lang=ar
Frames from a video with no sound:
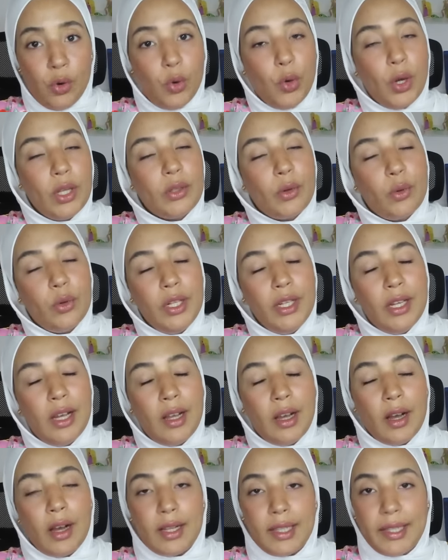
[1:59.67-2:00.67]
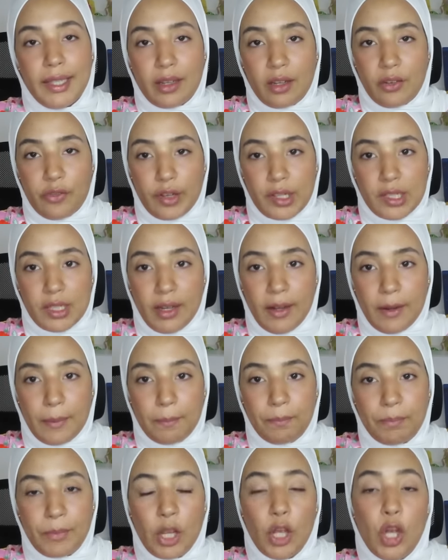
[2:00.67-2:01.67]
وحضروا ليا ليك الفاتحه
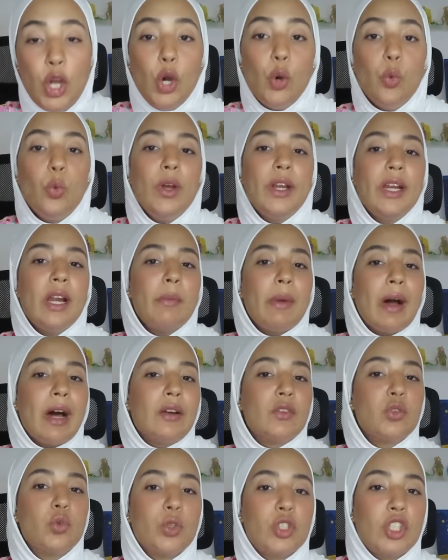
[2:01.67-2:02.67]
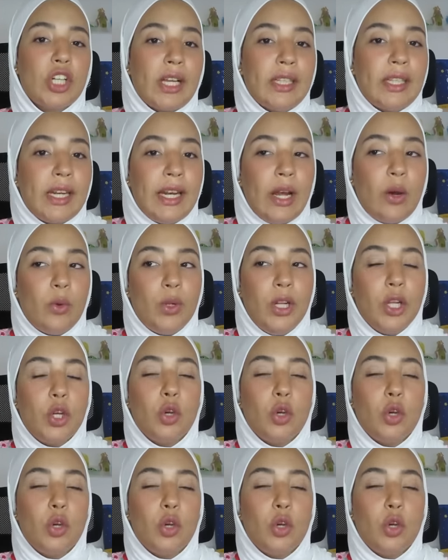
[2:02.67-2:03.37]
وهنا ما عرفتش واش نقدر نعاود